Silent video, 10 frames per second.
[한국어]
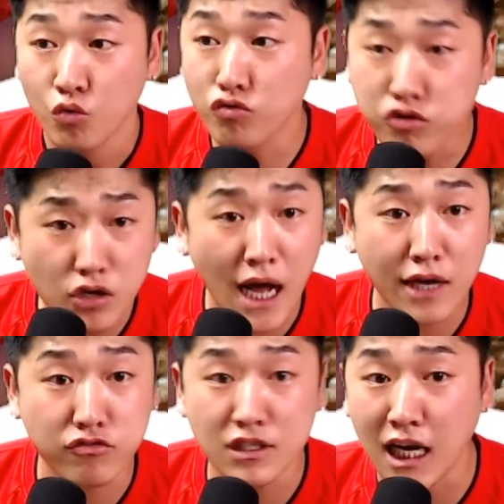
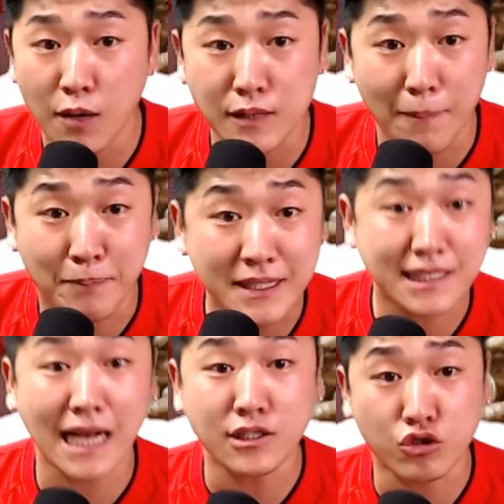우루과이 우리나라보다
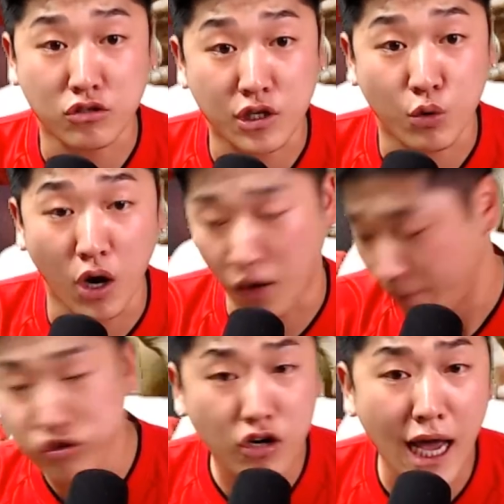비싼 선수들이고요
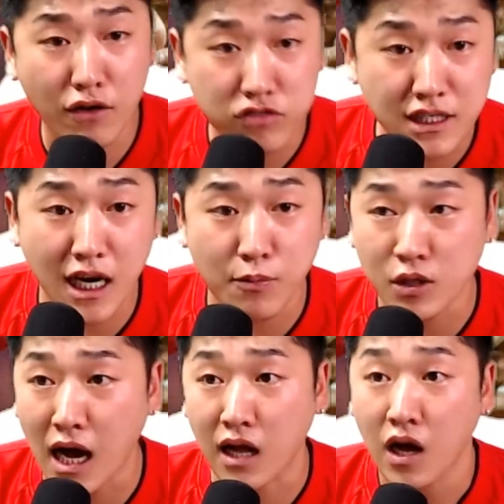우루과이
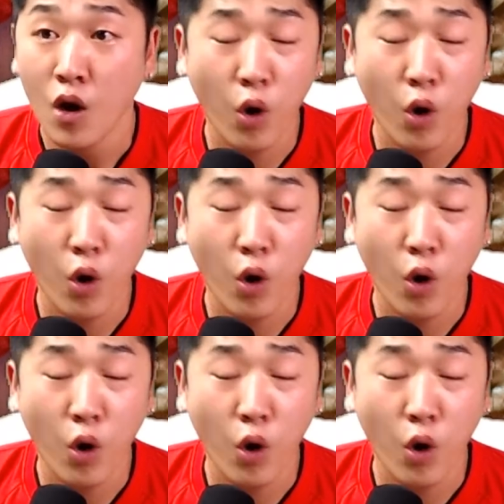우리나라보다